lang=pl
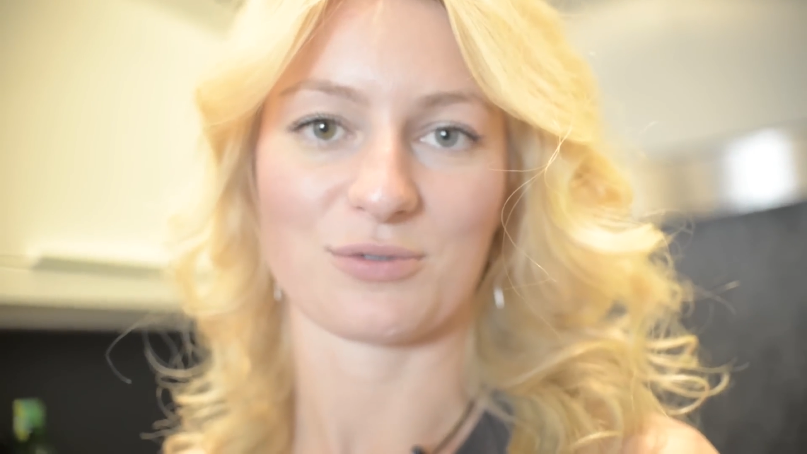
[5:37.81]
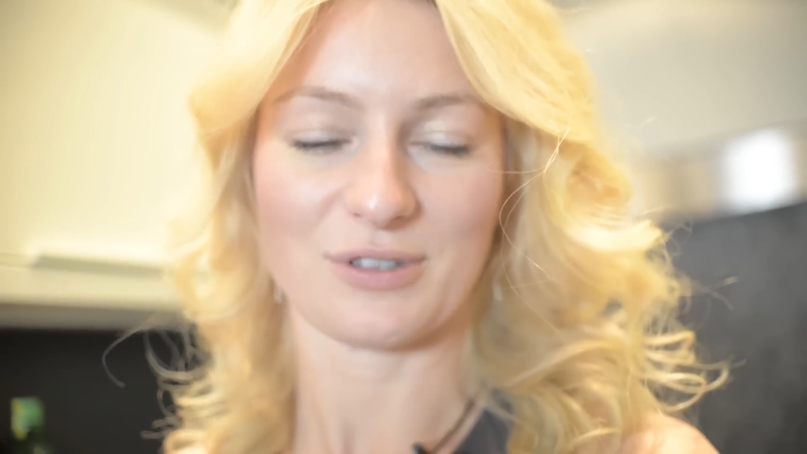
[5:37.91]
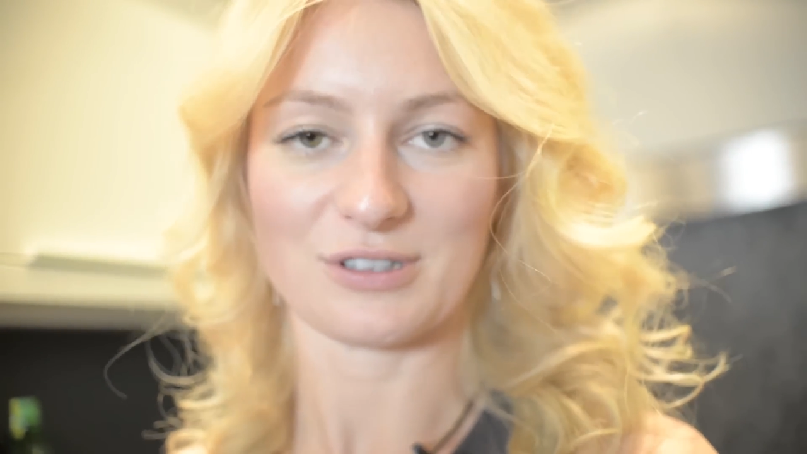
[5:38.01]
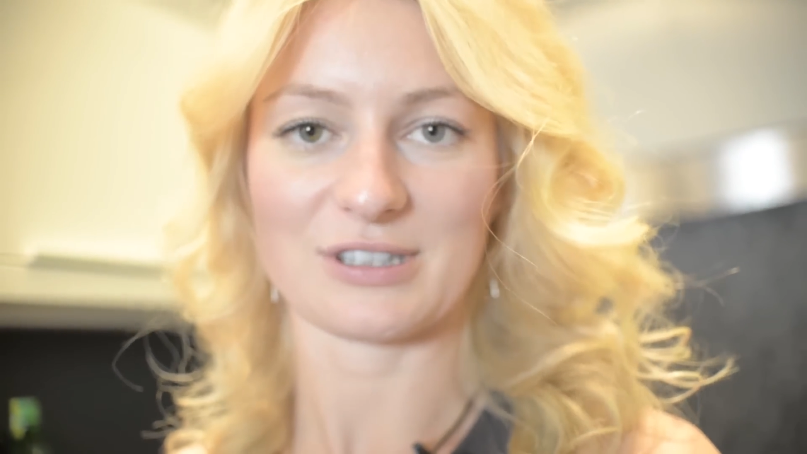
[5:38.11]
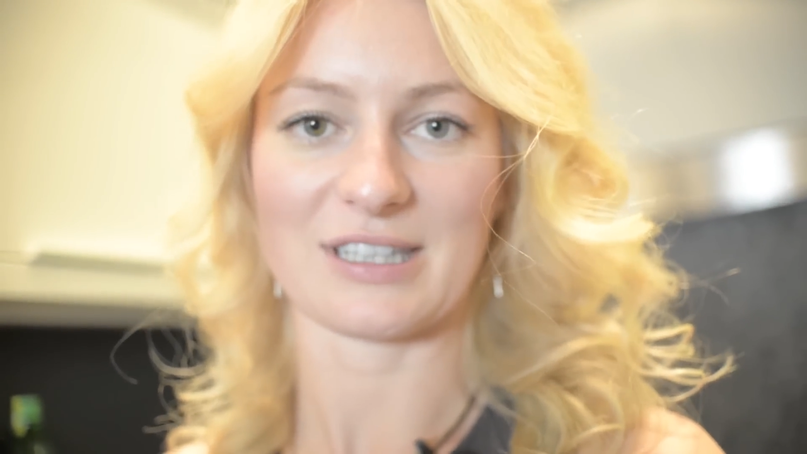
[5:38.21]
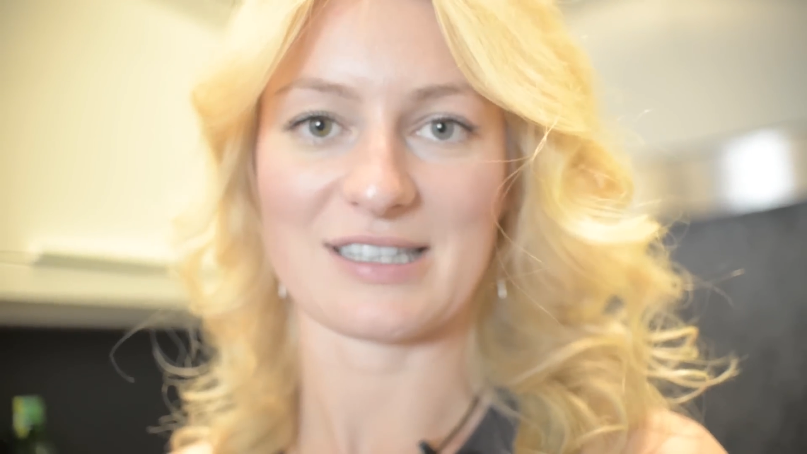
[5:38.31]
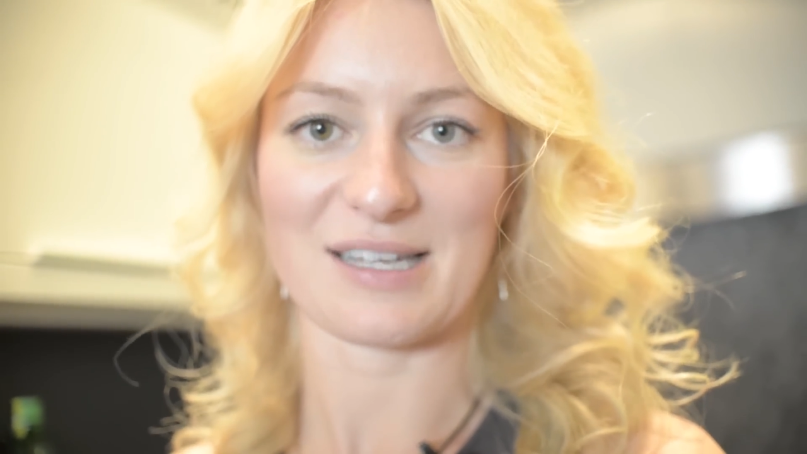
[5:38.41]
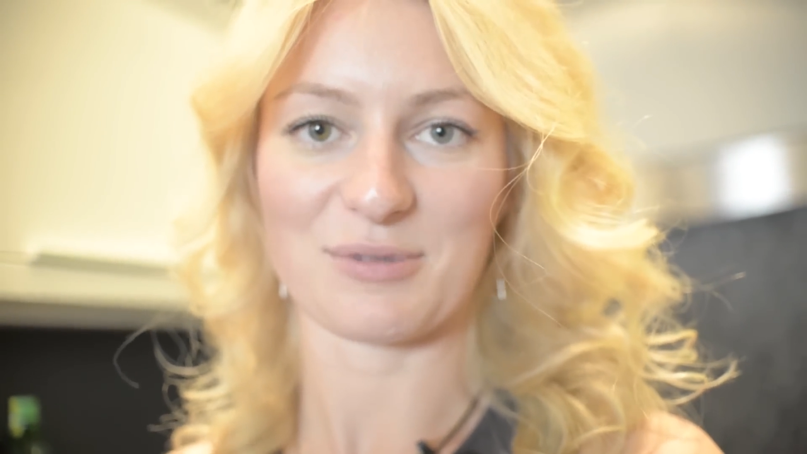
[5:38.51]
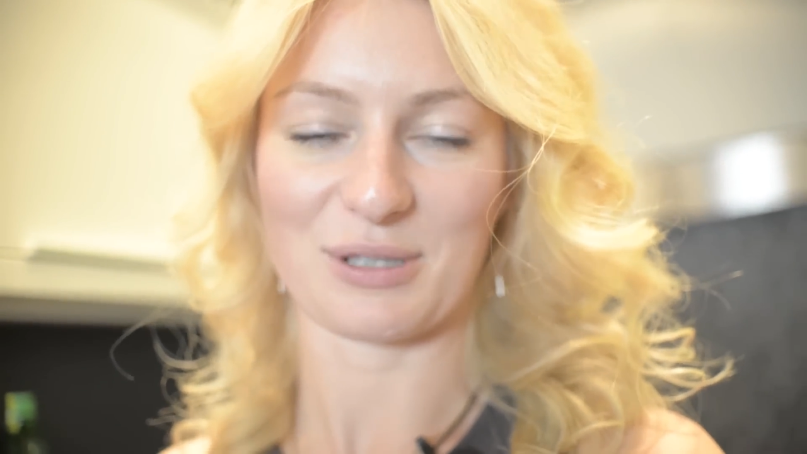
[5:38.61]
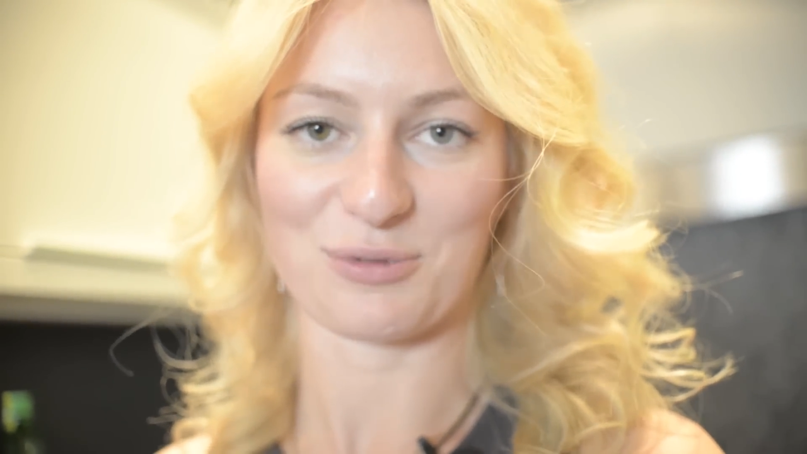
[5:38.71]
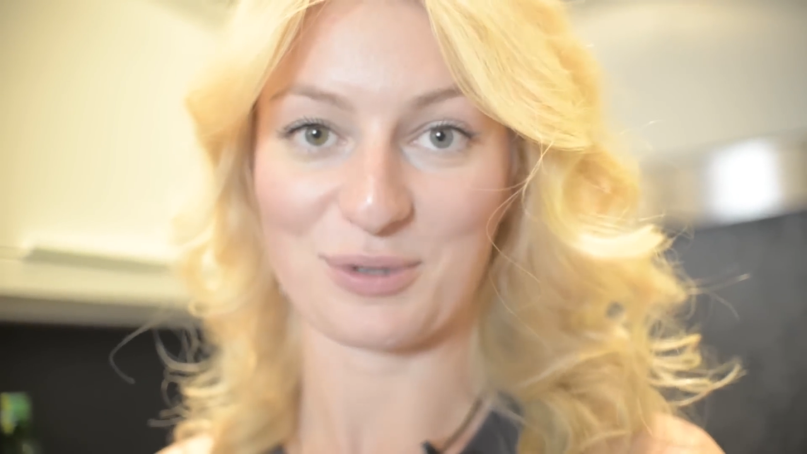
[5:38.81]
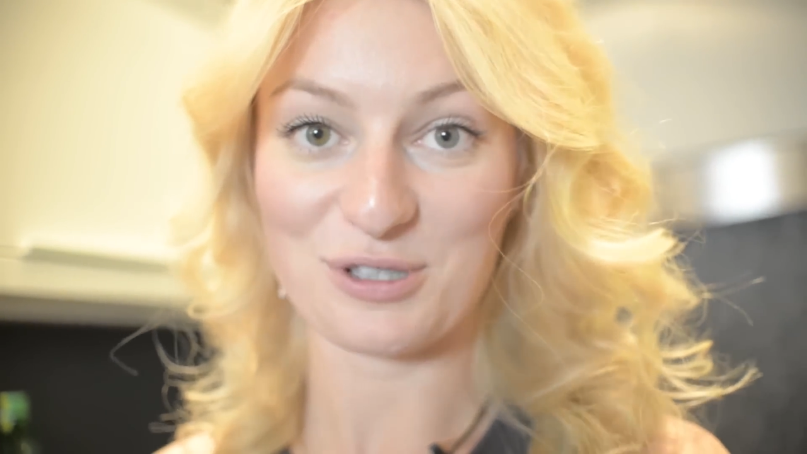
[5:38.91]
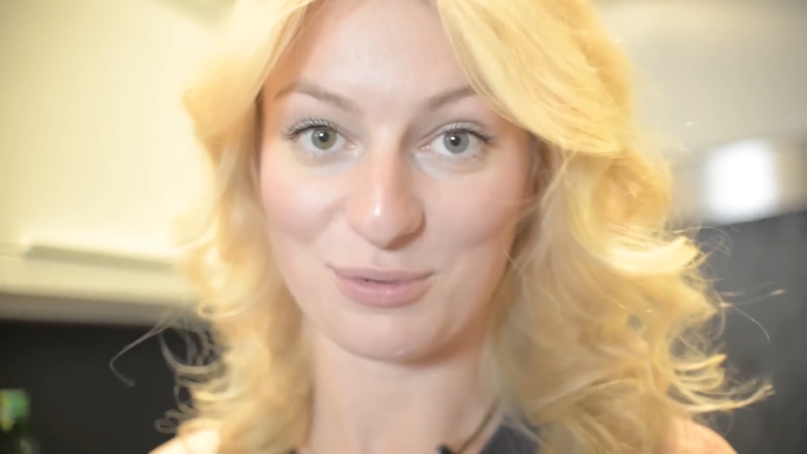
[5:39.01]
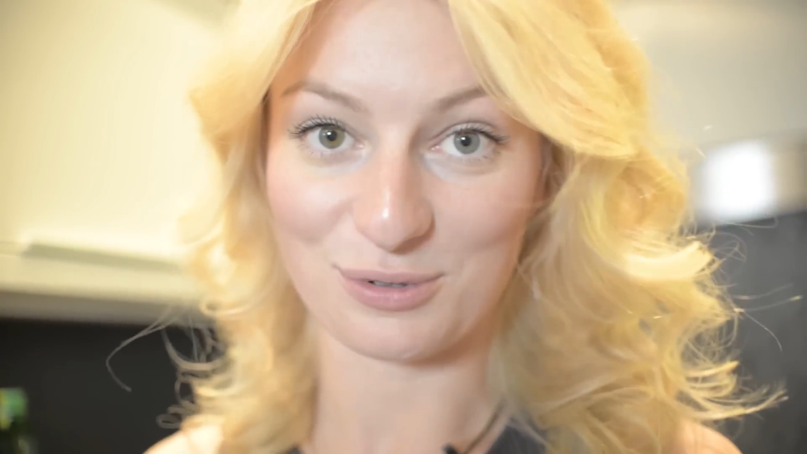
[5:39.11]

Więc teraz dajmy temu 5